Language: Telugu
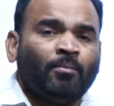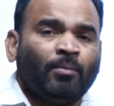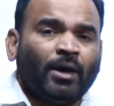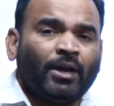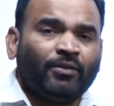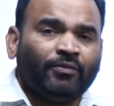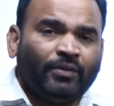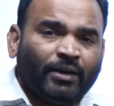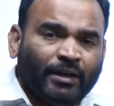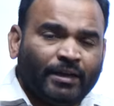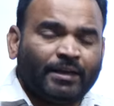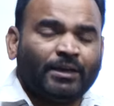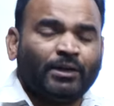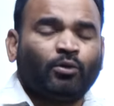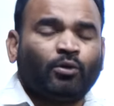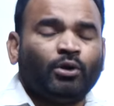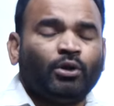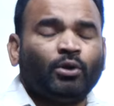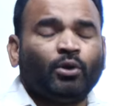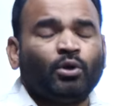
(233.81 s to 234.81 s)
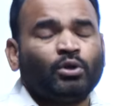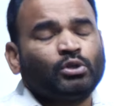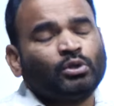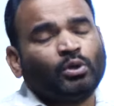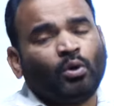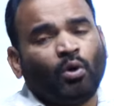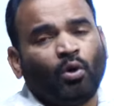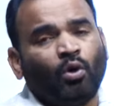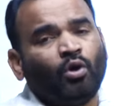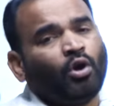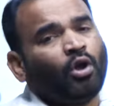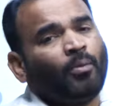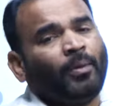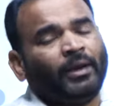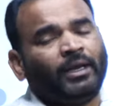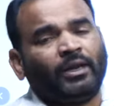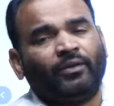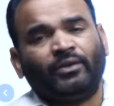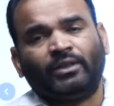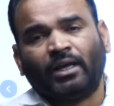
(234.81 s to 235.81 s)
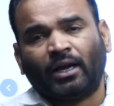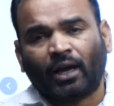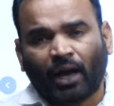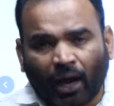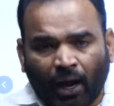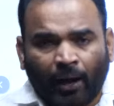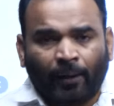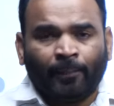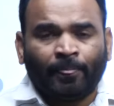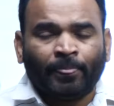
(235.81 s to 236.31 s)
మరి వీటిని కొన్ని రోజులు హోల్డ్లో పెట్టే విధంగా